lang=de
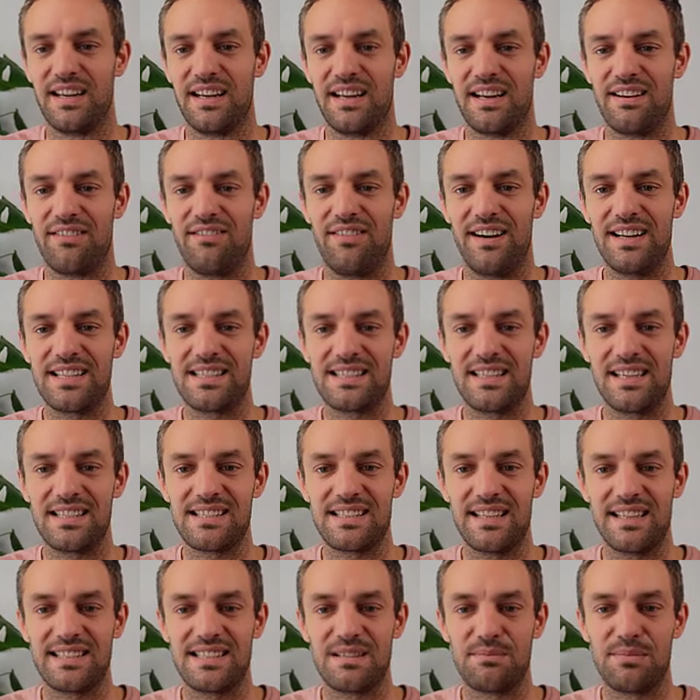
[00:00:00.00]
Was das
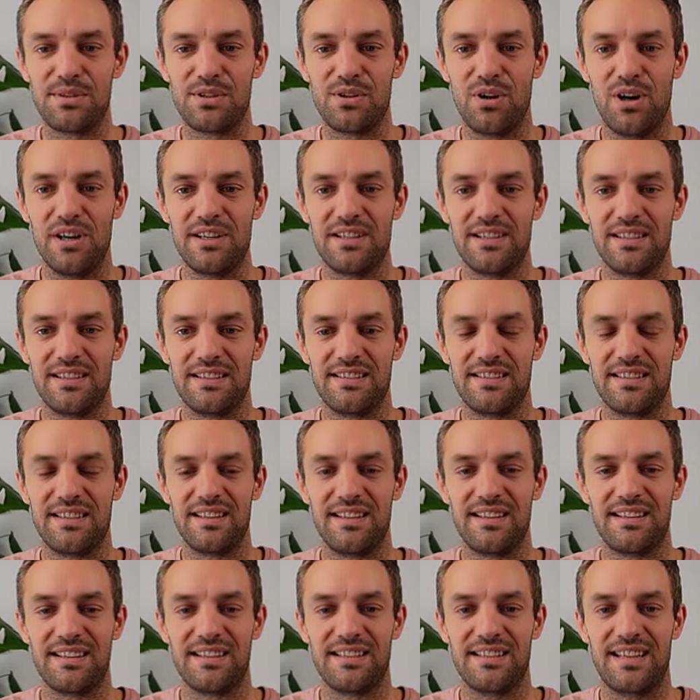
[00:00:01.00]
Ganze bedeutet,
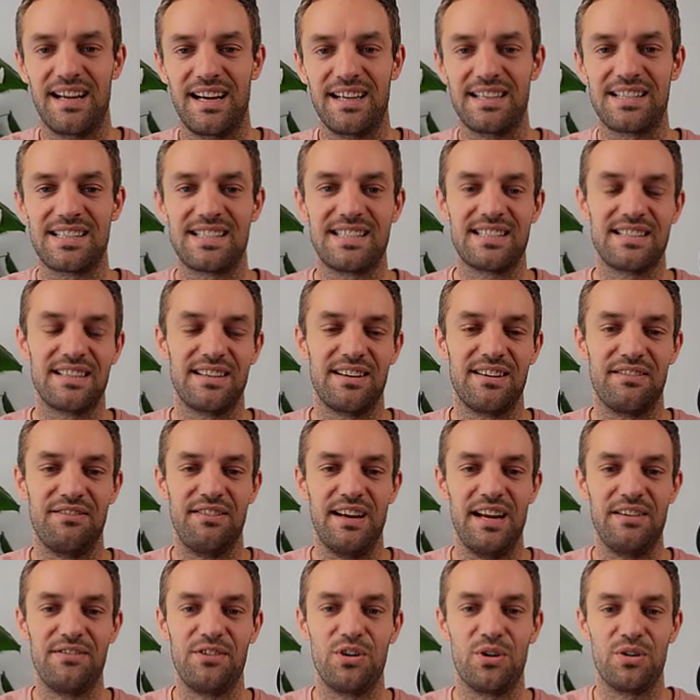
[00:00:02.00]
das
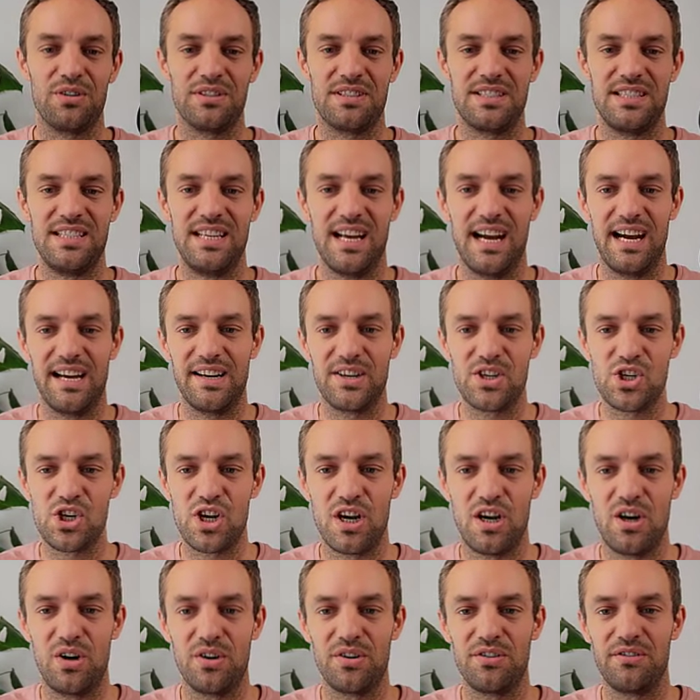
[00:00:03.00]
werden wir uns hier
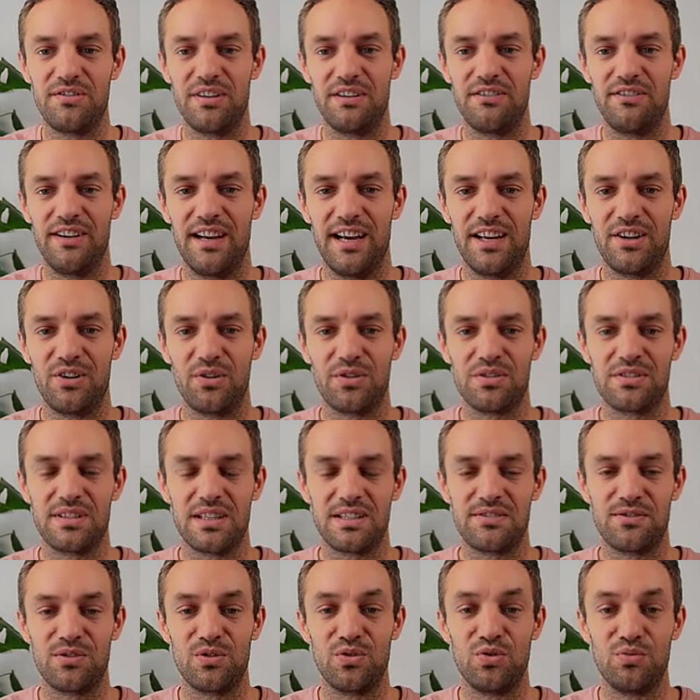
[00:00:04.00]
anschauen. Wir werden uns
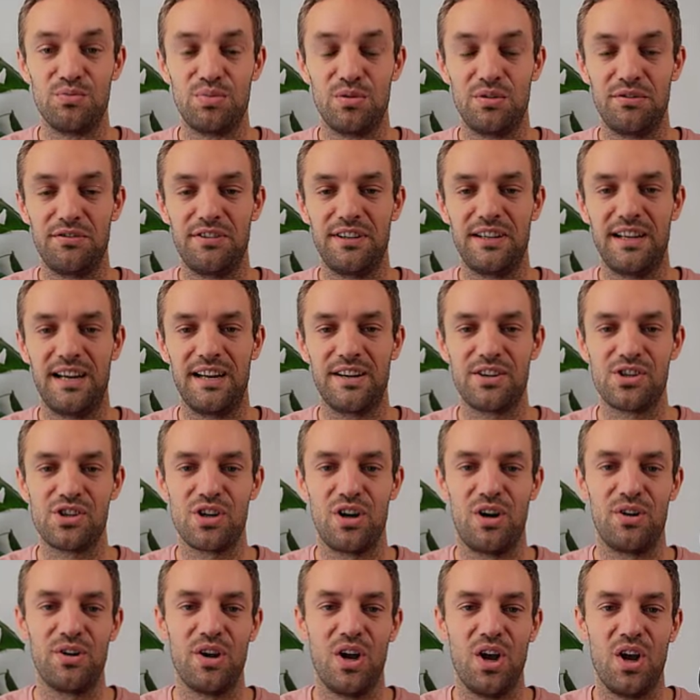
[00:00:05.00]
das Volumenprofil
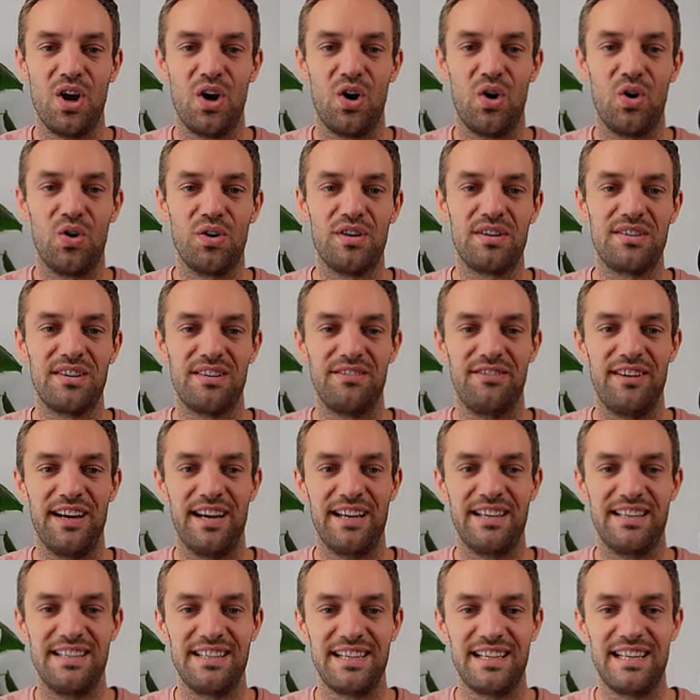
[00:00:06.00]
anschauen und
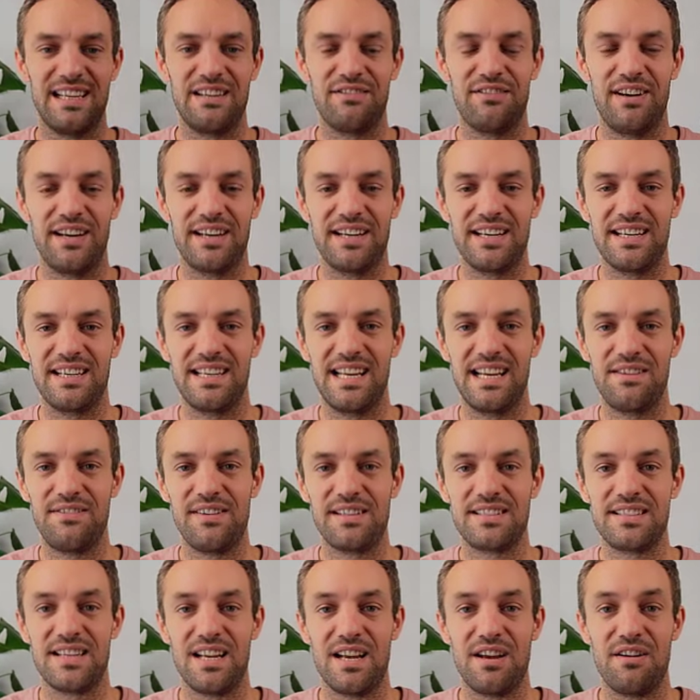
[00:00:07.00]
werden die relevanten
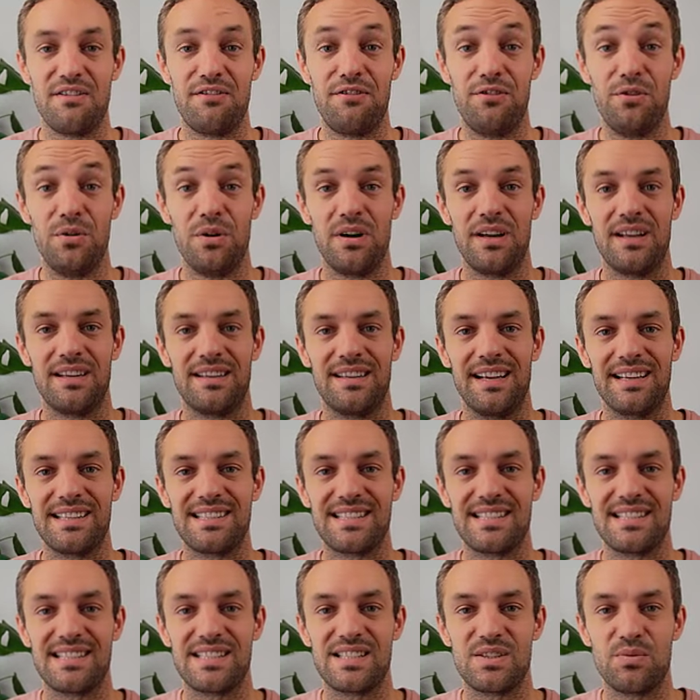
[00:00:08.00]
Levels für
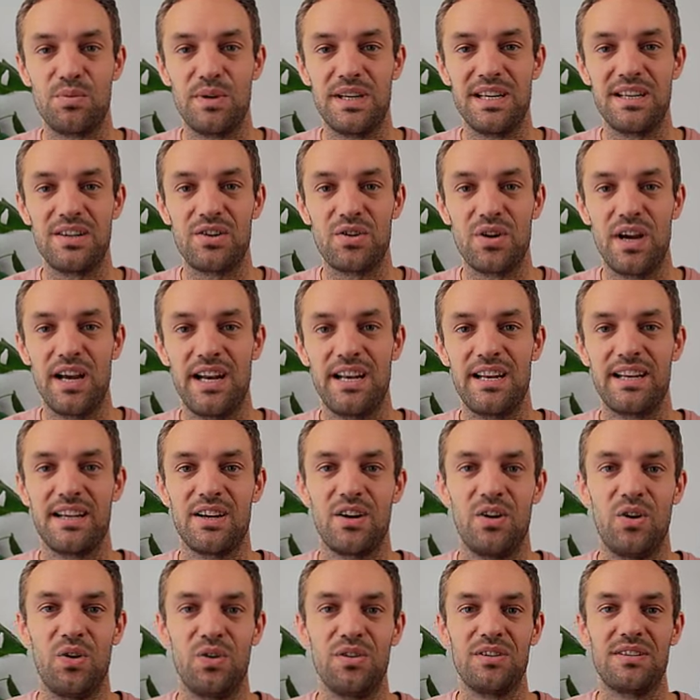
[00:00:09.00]
das Swing Trading
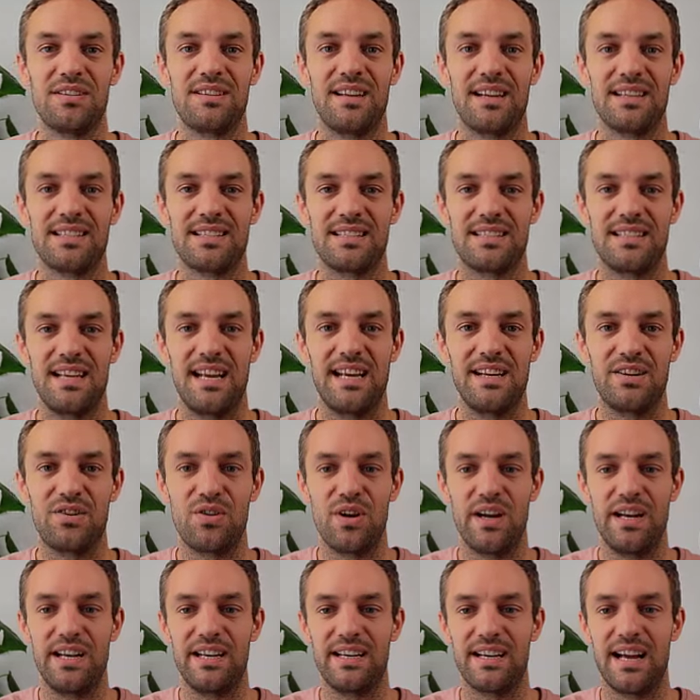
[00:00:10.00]
und das Day
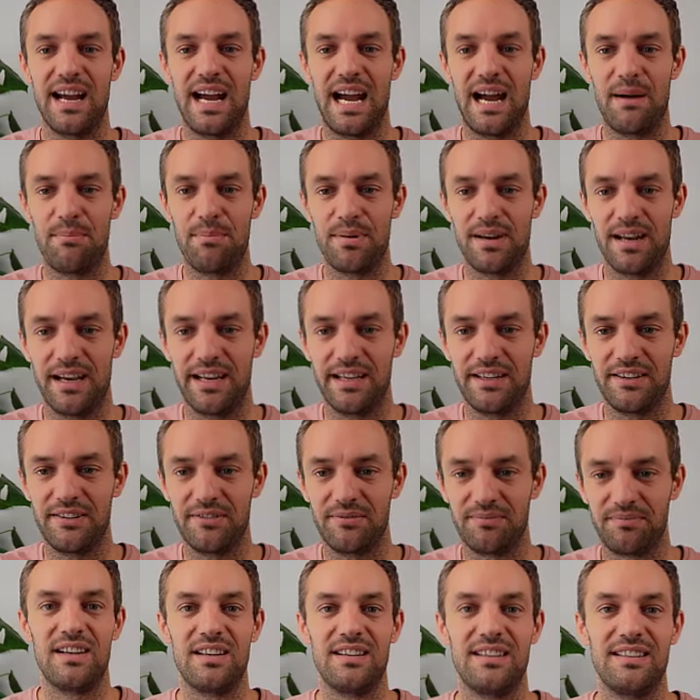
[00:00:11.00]
Trading ableiten.